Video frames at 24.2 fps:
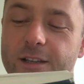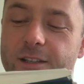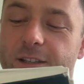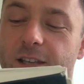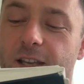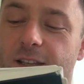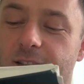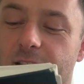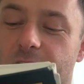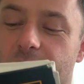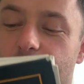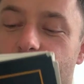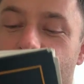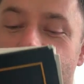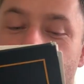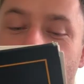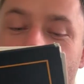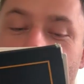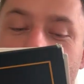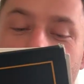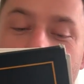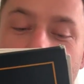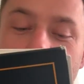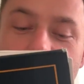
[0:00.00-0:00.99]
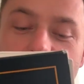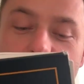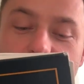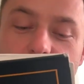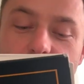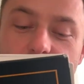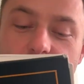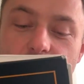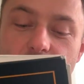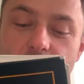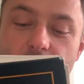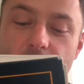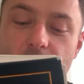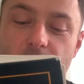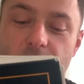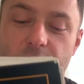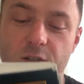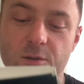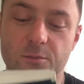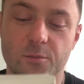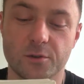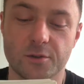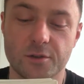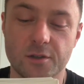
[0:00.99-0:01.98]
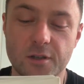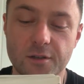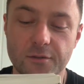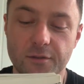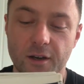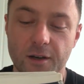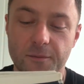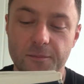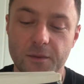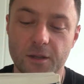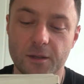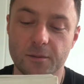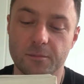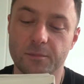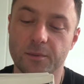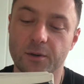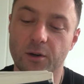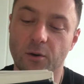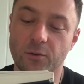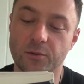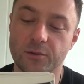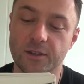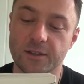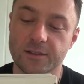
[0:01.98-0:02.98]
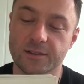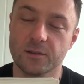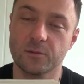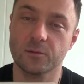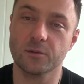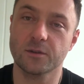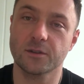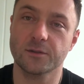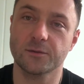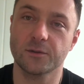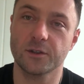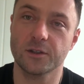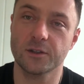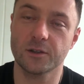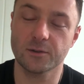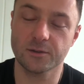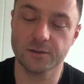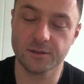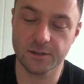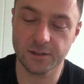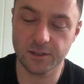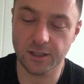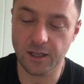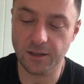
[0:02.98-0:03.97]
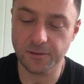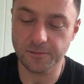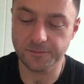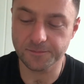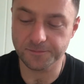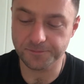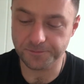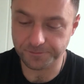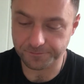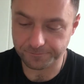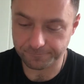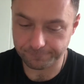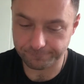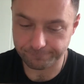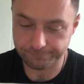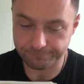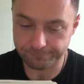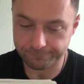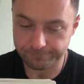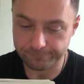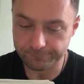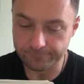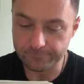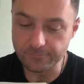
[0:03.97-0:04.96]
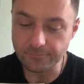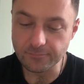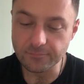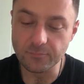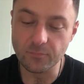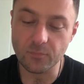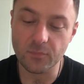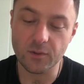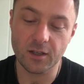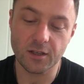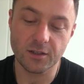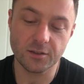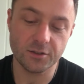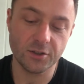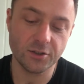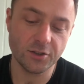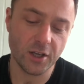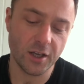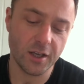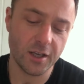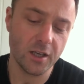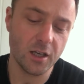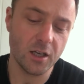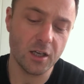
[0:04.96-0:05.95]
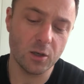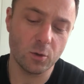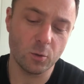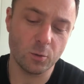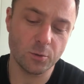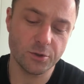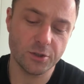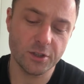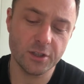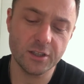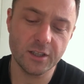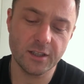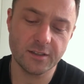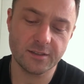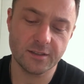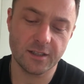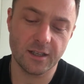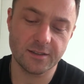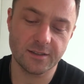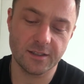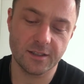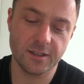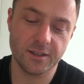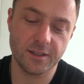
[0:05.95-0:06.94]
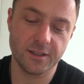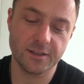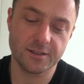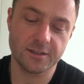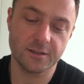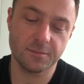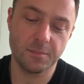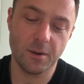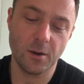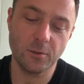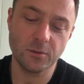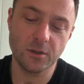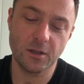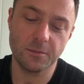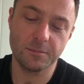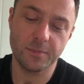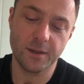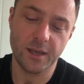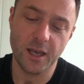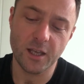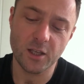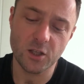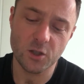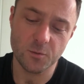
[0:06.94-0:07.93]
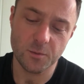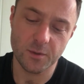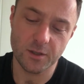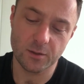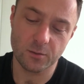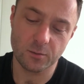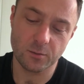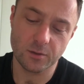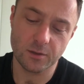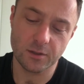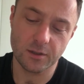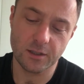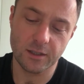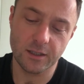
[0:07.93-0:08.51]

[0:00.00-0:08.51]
nie zna bezbożności. Czy możliwe, by on nie znał swojego syna? Dzisiaj usilnie zalecane jest pełne 5 minut